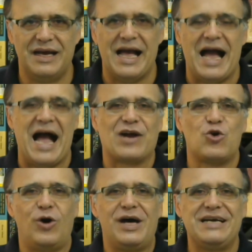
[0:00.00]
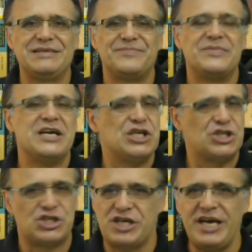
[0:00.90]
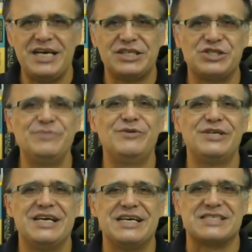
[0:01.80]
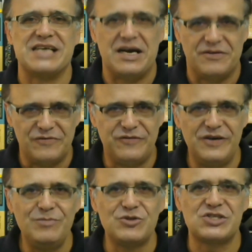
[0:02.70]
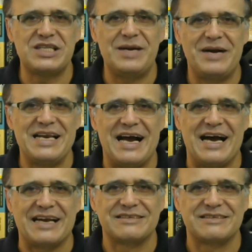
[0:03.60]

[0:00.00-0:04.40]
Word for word: Agora chega de moleza, vamos trabalhar.